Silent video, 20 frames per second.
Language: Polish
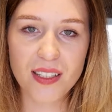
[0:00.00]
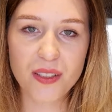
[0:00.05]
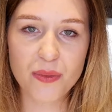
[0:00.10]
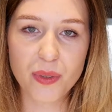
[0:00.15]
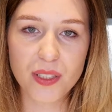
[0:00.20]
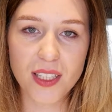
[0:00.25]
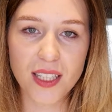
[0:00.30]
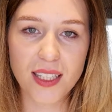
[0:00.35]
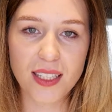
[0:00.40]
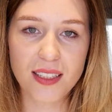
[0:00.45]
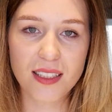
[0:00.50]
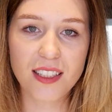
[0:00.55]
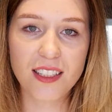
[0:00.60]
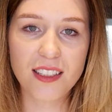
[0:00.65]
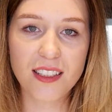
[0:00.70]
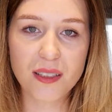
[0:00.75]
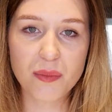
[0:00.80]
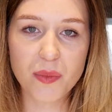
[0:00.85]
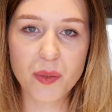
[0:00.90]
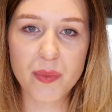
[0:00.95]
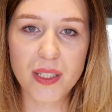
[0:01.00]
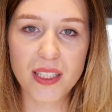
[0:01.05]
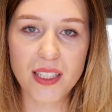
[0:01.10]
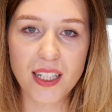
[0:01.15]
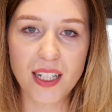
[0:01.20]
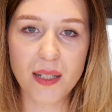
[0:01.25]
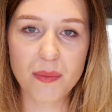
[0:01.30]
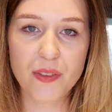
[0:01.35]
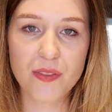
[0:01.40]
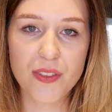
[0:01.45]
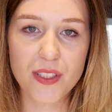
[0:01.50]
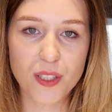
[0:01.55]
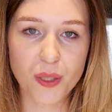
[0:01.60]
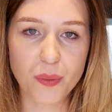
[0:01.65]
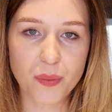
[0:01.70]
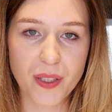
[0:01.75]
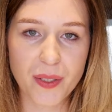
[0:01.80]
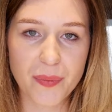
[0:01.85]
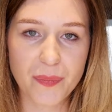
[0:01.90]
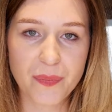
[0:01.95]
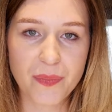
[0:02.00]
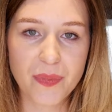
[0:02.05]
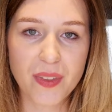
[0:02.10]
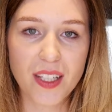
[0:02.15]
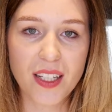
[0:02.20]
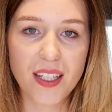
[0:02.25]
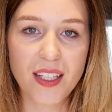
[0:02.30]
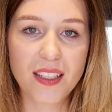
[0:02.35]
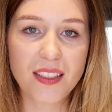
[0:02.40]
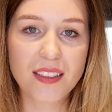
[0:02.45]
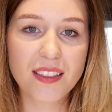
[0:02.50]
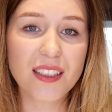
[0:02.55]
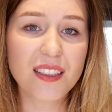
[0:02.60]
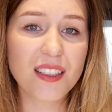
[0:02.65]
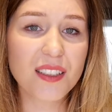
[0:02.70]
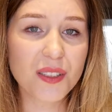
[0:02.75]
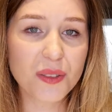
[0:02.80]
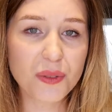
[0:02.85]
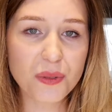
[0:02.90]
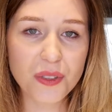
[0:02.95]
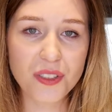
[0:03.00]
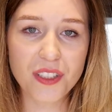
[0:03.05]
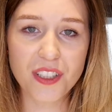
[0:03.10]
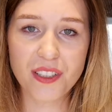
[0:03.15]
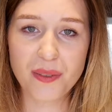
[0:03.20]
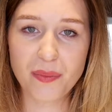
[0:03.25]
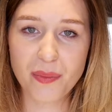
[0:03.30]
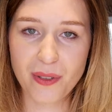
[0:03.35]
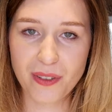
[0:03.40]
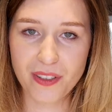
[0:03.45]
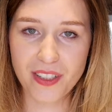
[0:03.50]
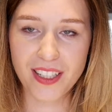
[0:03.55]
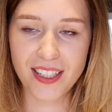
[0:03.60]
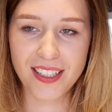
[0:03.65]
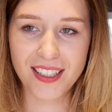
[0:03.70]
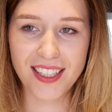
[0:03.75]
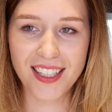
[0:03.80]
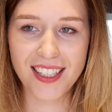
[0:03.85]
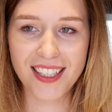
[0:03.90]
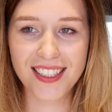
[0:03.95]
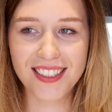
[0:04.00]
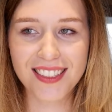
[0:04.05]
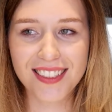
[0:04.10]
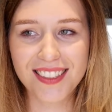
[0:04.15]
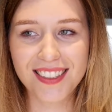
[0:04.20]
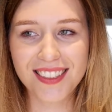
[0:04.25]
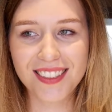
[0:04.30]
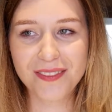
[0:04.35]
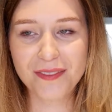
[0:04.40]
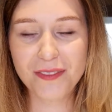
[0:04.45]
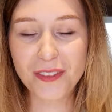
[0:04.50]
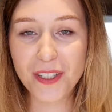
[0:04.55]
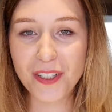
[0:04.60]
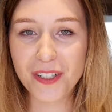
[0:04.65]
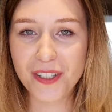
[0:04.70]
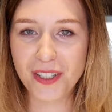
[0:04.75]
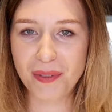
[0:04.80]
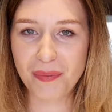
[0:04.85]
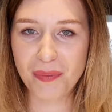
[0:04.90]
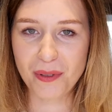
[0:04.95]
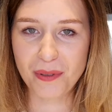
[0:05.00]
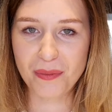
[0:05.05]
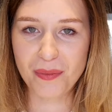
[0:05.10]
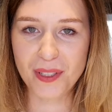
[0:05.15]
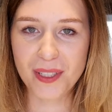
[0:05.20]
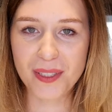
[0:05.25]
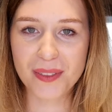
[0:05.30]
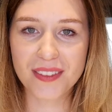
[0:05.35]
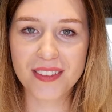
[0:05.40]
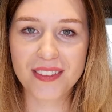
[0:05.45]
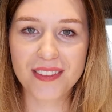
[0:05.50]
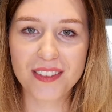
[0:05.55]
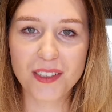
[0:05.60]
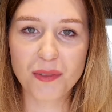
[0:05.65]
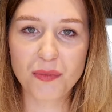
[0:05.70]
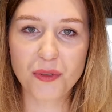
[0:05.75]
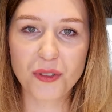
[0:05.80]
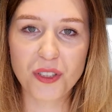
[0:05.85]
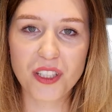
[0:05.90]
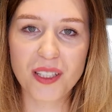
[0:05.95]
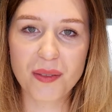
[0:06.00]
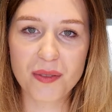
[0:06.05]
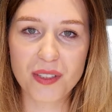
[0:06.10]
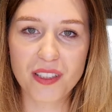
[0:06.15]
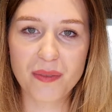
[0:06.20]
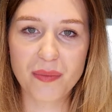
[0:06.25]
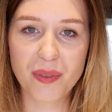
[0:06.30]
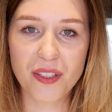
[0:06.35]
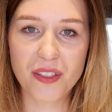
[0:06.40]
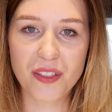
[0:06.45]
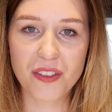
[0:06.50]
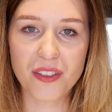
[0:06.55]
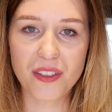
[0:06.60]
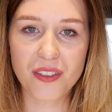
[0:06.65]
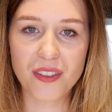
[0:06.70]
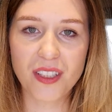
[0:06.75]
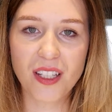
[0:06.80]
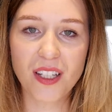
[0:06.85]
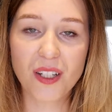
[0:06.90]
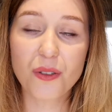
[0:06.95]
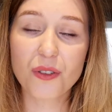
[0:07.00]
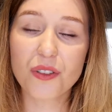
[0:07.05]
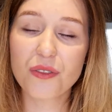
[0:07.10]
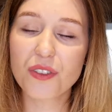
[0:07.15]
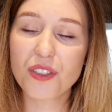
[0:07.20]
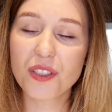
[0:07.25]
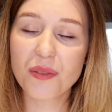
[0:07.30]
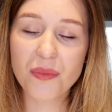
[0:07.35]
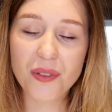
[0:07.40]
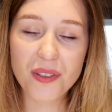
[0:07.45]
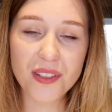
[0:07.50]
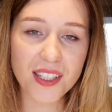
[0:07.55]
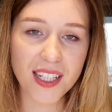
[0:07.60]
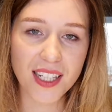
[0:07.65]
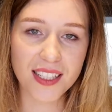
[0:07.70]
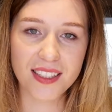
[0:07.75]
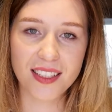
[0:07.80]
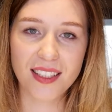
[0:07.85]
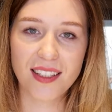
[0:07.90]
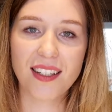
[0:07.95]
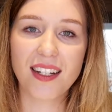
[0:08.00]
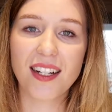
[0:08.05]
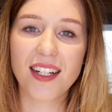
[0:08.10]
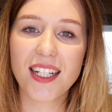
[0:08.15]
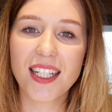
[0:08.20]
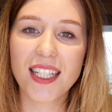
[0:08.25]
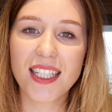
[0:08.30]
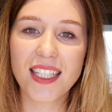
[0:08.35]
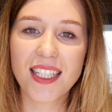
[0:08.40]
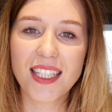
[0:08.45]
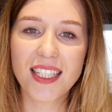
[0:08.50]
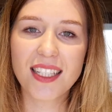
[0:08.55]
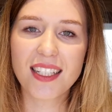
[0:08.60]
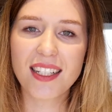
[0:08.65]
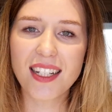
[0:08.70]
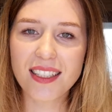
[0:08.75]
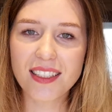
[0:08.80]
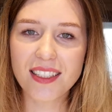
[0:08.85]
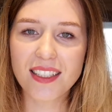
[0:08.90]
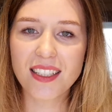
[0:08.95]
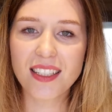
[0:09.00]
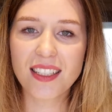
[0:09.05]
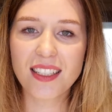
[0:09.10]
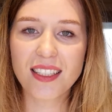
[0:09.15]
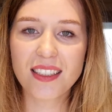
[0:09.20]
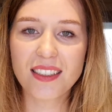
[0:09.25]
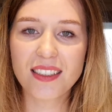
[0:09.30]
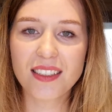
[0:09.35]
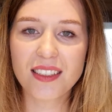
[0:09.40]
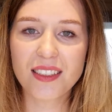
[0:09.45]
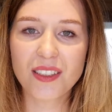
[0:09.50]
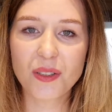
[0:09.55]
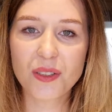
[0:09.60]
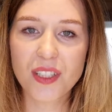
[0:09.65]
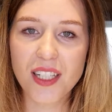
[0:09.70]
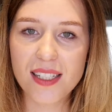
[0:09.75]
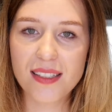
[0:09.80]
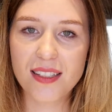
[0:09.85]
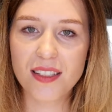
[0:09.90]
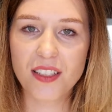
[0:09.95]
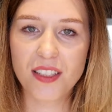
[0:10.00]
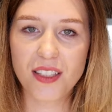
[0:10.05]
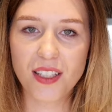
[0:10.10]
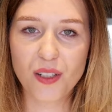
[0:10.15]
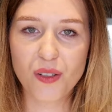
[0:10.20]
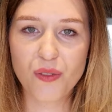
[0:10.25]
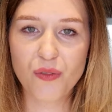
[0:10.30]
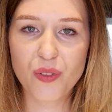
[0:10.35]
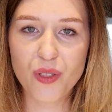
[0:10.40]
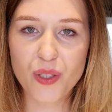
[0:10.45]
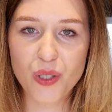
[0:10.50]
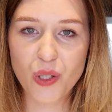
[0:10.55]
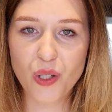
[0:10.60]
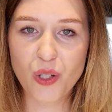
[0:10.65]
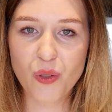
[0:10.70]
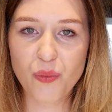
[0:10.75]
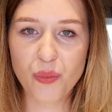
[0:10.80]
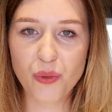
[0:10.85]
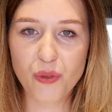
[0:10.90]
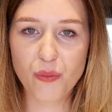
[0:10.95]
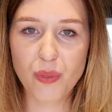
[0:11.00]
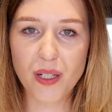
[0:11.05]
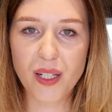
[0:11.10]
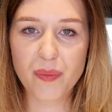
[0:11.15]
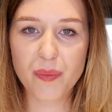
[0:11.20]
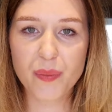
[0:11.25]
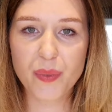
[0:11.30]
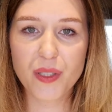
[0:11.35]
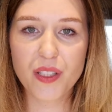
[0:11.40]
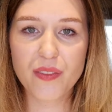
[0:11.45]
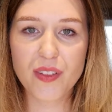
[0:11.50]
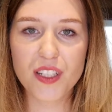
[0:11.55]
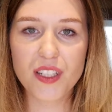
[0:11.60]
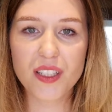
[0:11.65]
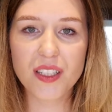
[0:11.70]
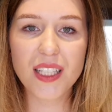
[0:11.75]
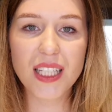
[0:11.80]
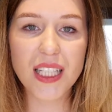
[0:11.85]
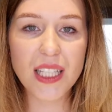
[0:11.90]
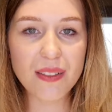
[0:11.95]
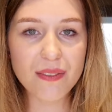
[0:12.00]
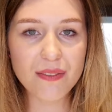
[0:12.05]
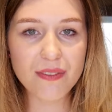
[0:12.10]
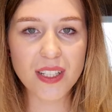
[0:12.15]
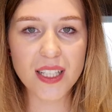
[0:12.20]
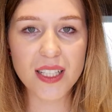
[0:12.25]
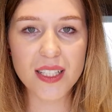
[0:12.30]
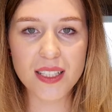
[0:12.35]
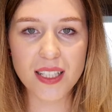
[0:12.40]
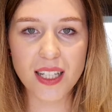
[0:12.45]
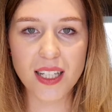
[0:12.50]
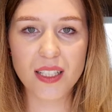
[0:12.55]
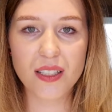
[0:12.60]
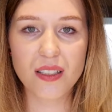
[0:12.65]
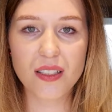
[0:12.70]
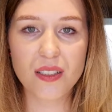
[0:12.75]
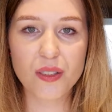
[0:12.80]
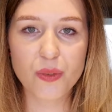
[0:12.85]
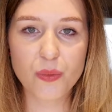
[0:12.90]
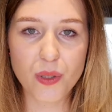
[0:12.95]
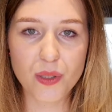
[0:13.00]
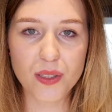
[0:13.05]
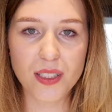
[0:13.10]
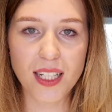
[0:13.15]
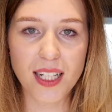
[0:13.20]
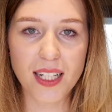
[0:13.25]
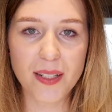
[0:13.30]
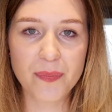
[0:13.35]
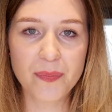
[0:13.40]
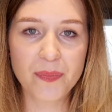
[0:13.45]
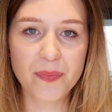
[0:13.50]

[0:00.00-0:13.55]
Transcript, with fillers: złota nad innymi metalami w stopie. Nie decydujcie się proszę na e, wyższe próby typu 750. Oczywiście możecie, ale raczej e, odradza się taką wysoką próbę, ponieważ im więcej złota,